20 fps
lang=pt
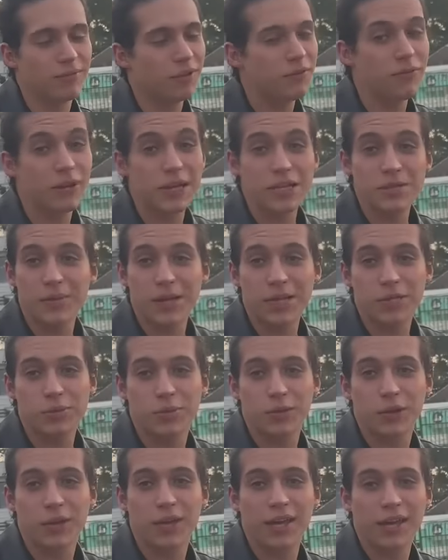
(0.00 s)
Infelizmente,
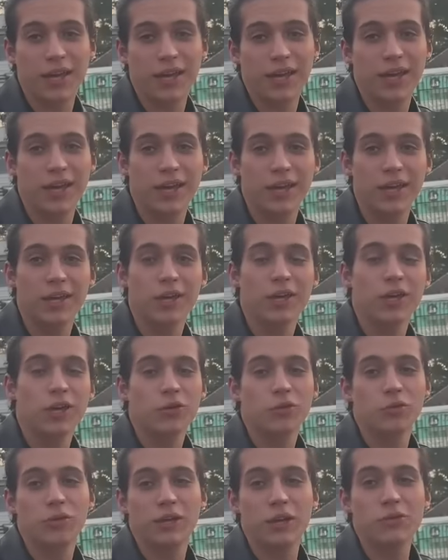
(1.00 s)
porque
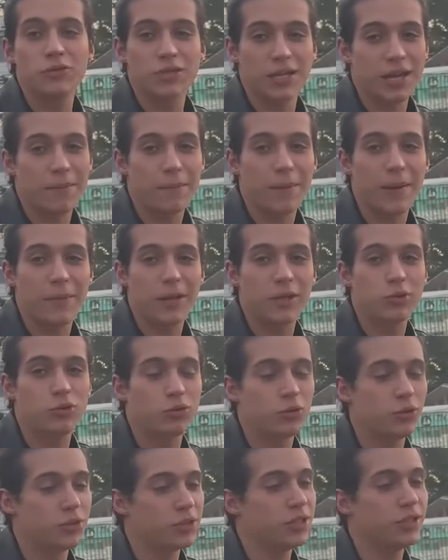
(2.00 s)
eu tenho os
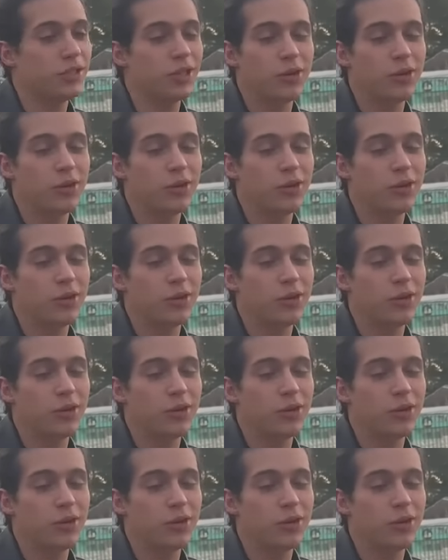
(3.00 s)
equipamentos hoje.